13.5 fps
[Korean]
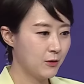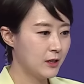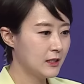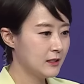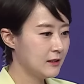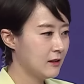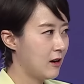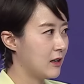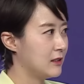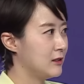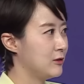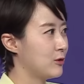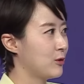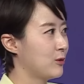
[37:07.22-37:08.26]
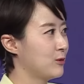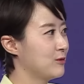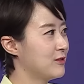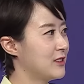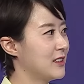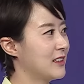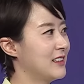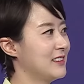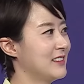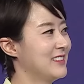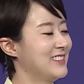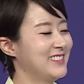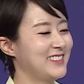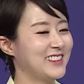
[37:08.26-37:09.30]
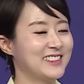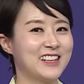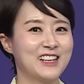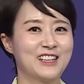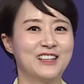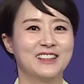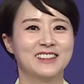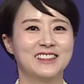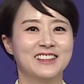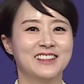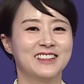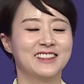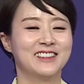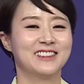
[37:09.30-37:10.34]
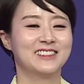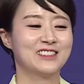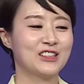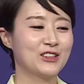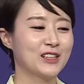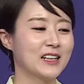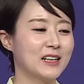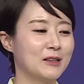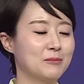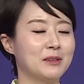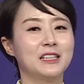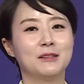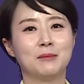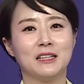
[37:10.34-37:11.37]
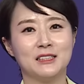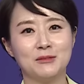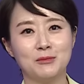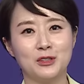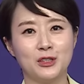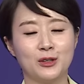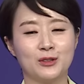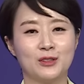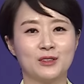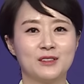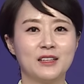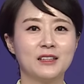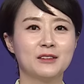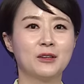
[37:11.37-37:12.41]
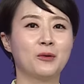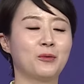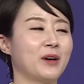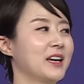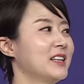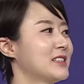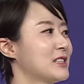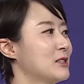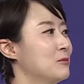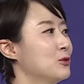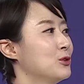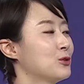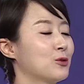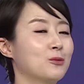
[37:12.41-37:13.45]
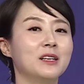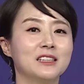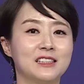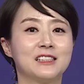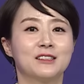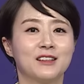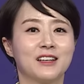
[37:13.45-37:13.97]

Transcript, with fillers: 화나신 거 아니죠? 제가 저요? 예상 저희가 미리 말씀드렸던 섹터 외의 질문으로만 지금